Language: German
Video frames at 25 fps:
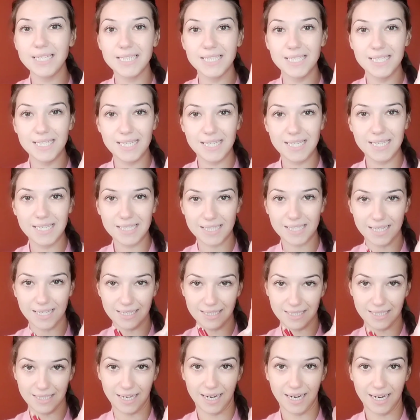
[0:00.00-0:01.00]
dieser
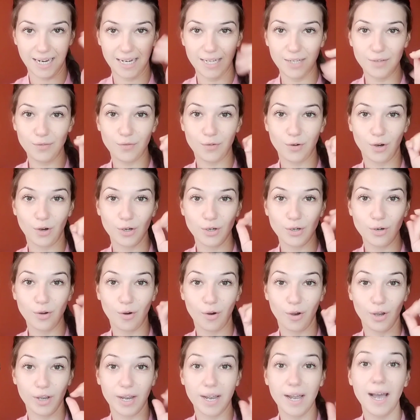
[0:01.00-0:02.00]
Teil von
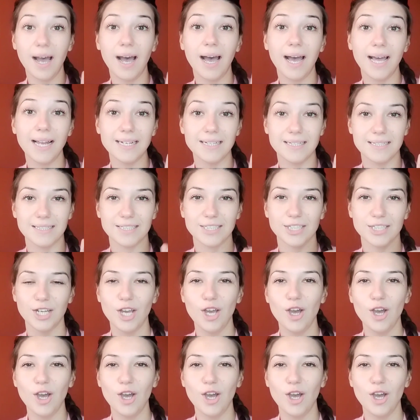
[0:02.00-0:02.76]
eurer Hand